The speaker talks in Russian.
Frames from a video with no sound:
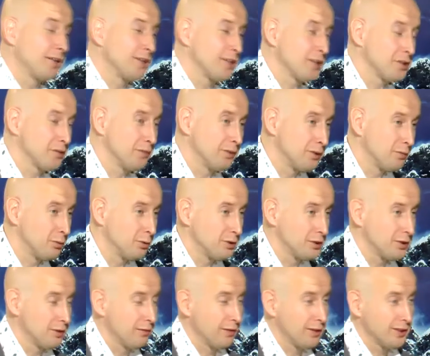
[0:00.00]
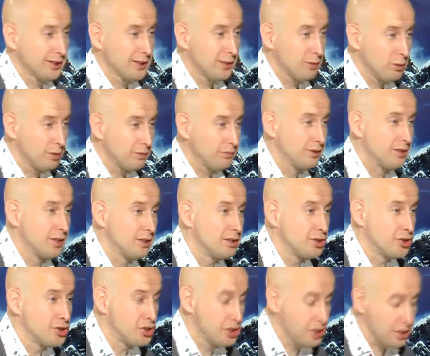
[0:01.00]
нашего сегодняшнего разговора здесь и
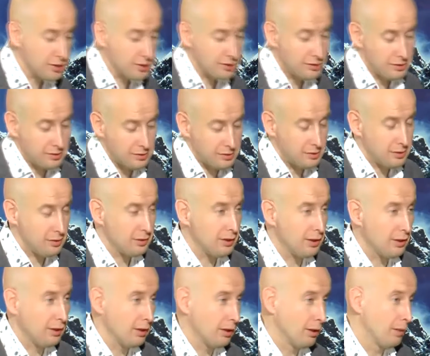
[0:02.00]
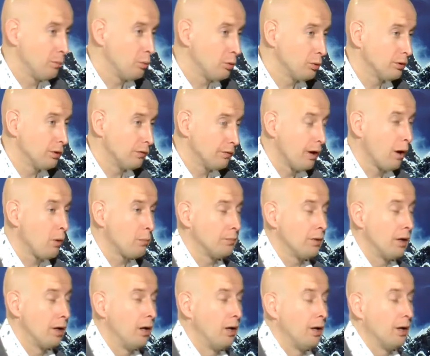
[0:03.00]
сейчас э, поняли, в каком
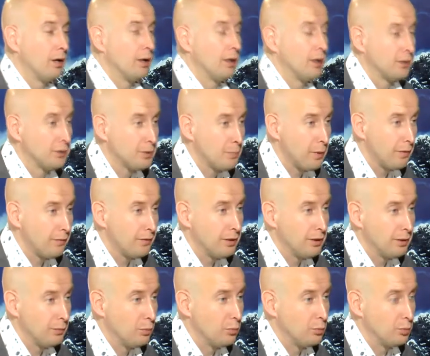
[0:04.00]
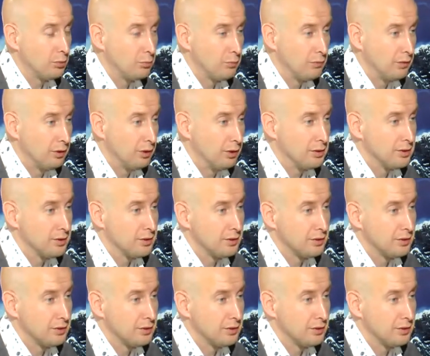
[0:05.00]
э, направлении мы будем двигаться.